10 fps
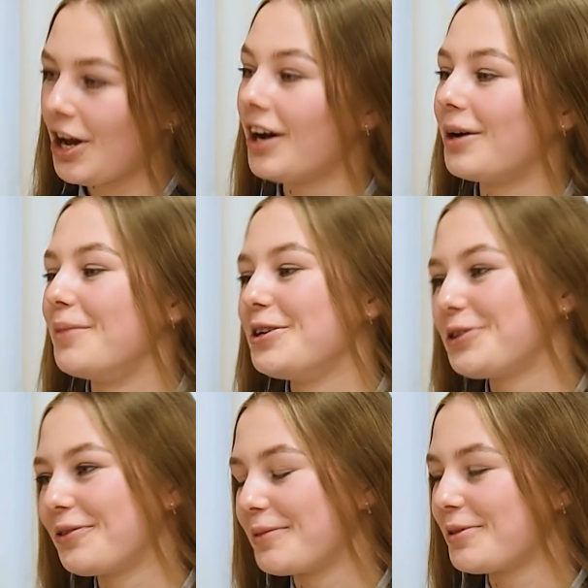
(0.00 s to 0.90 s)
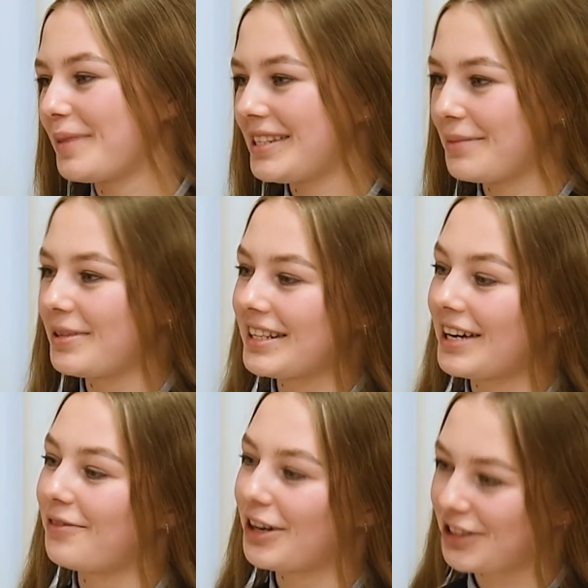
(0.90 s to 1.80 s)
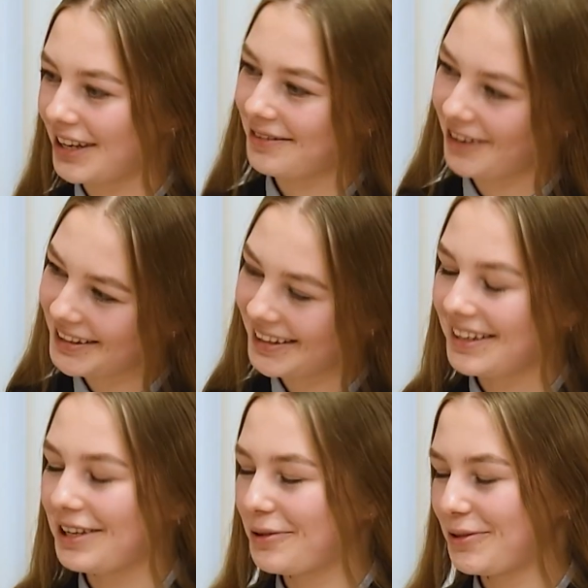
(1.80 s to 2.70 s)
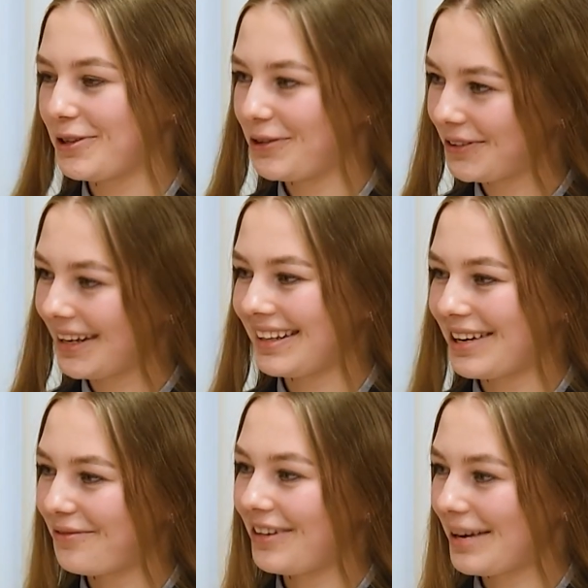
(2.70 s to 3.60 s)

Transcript: Большое вам спасибо за ваши ответы и уделенное нам